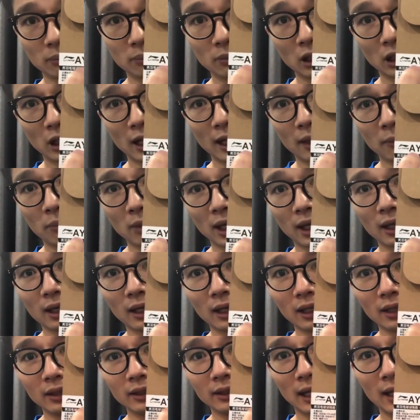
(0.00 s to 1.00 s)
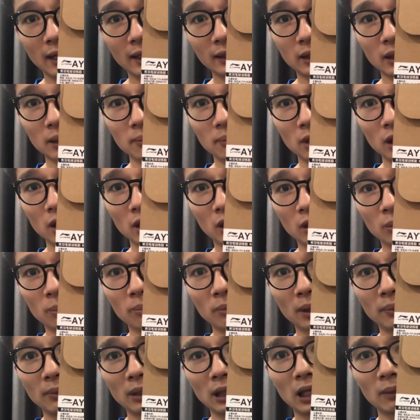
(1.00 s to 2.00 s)
La mã Lai Linh A ITM
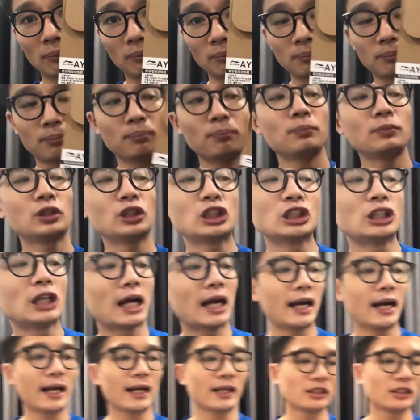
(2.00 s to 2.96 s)
075 trừ hai